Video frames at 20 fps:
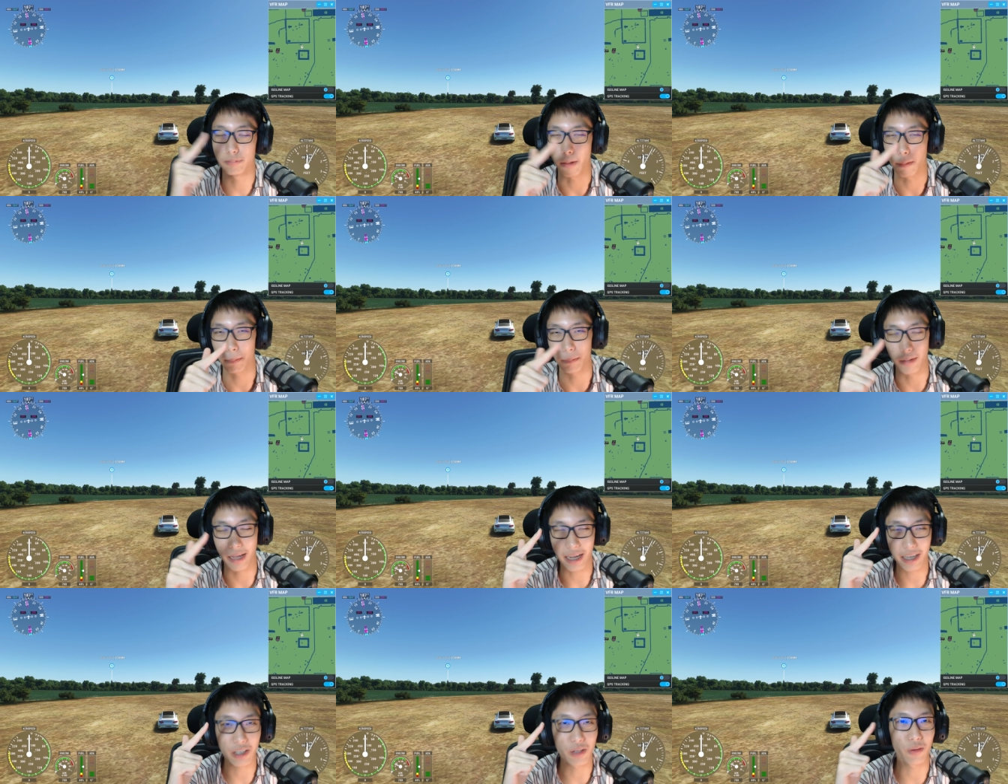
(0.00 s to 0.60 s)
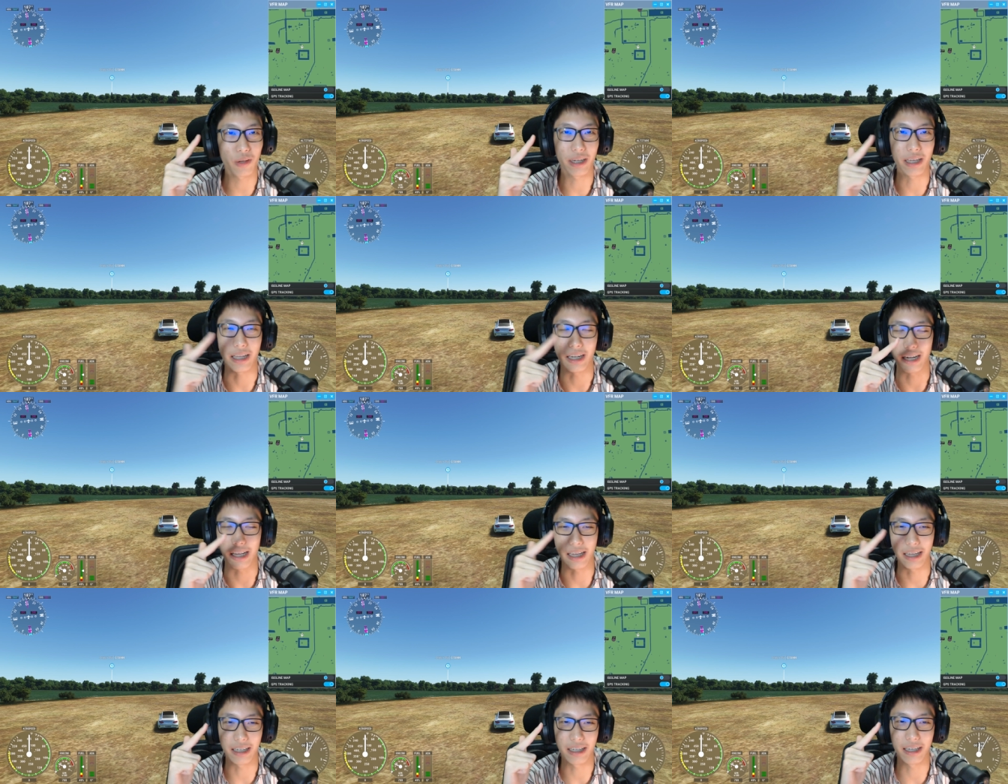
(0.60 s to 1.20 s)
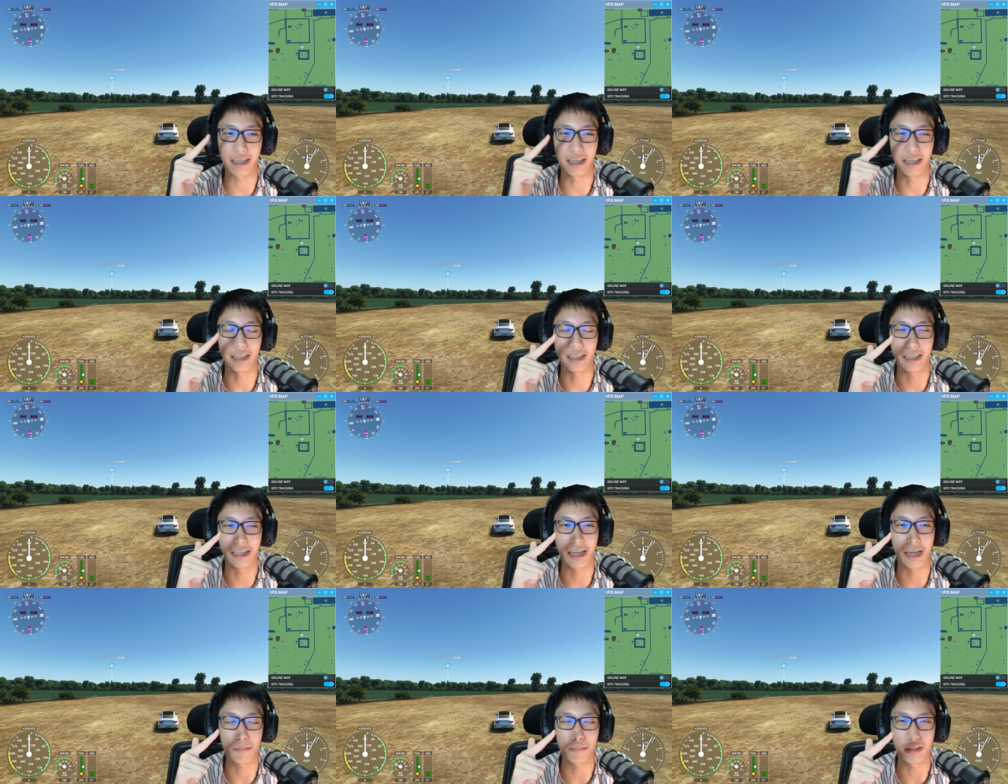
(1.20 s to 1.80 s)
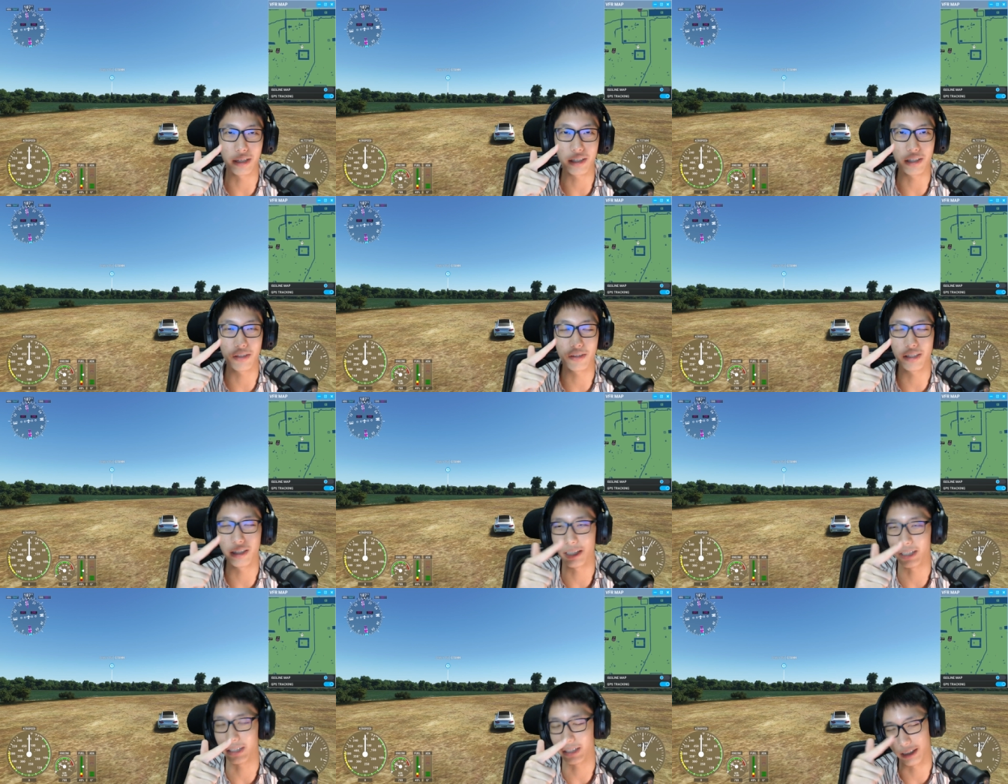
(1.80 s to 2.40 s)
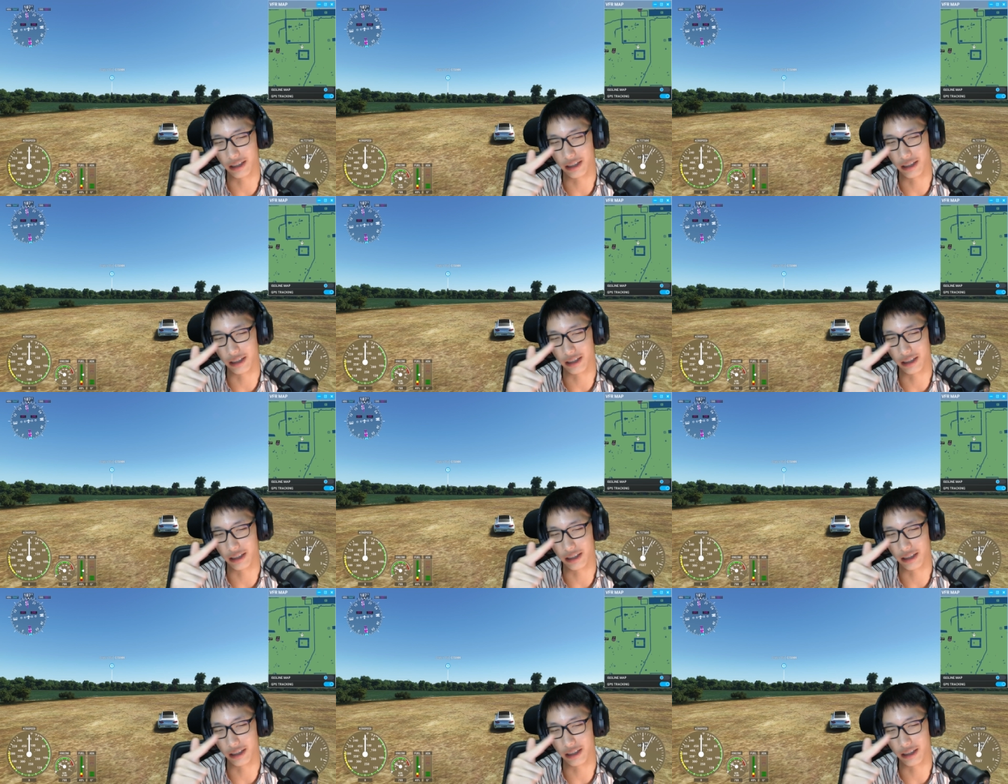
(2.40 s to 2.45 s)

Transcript: บ accurate อะนะครับ accurate